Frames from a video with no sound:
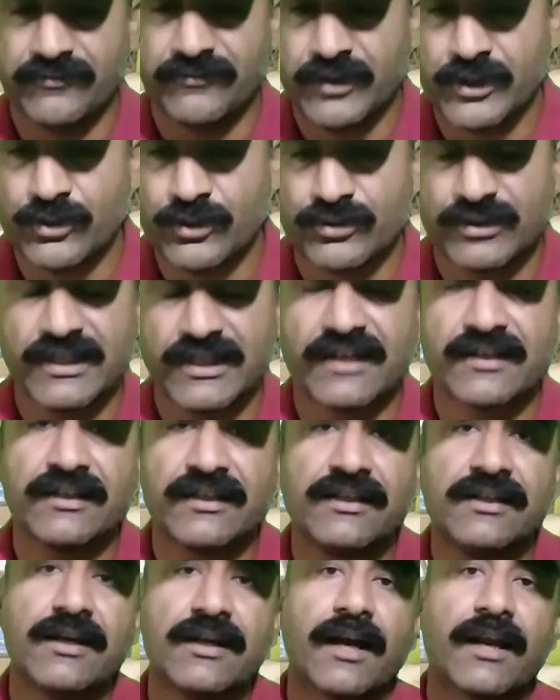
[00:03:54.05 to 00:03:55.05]
की वीडियो तैयार
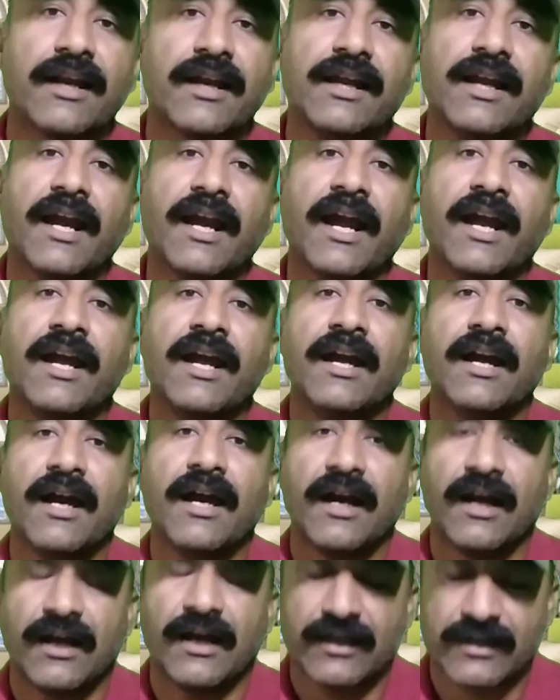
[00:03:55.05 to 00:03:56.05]
की जा रही है
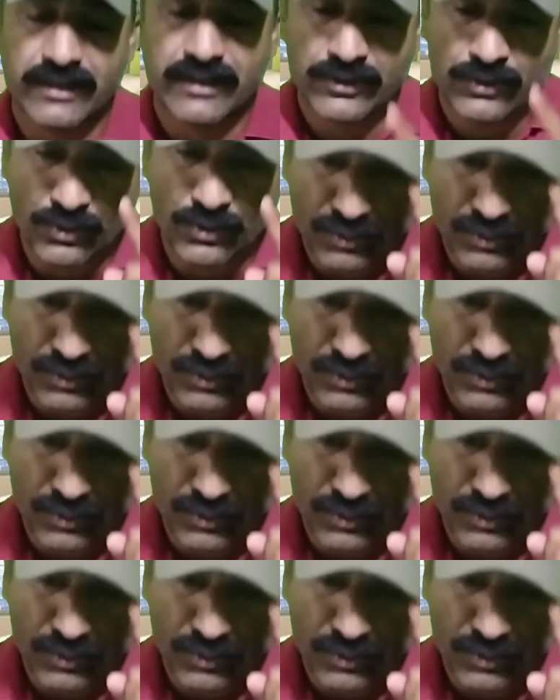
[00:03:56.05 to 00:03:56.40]
कि